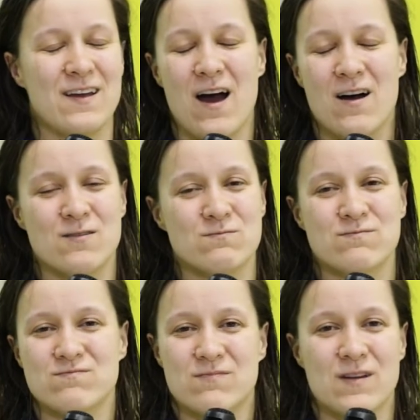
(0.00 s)
ja,
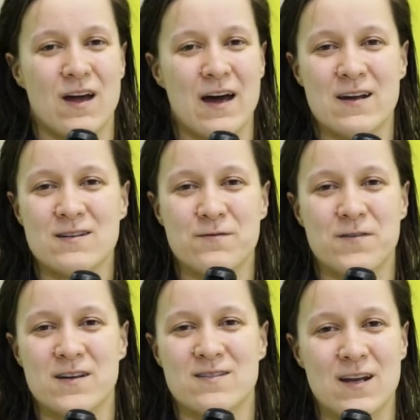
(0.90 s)
an der
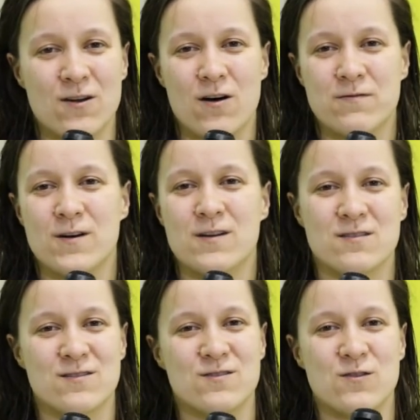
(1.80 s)
Defense, an der
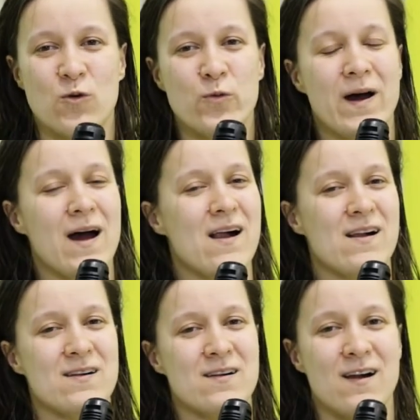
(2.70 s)
Offense,
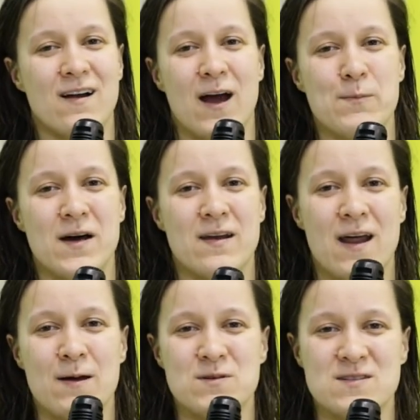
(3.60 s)
überall kann man
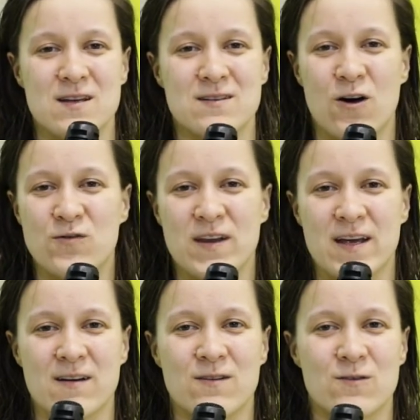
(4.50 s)
ein bisschen
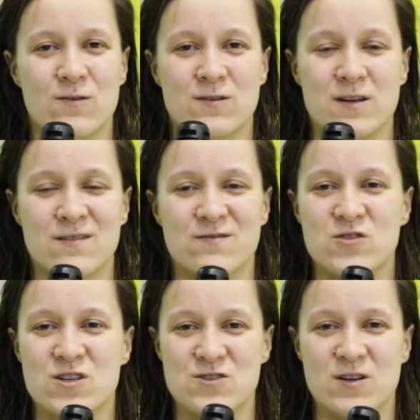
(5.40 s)
drauflegen und dann
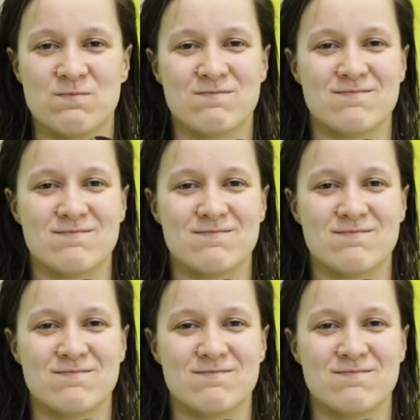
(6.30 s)
wird das schon.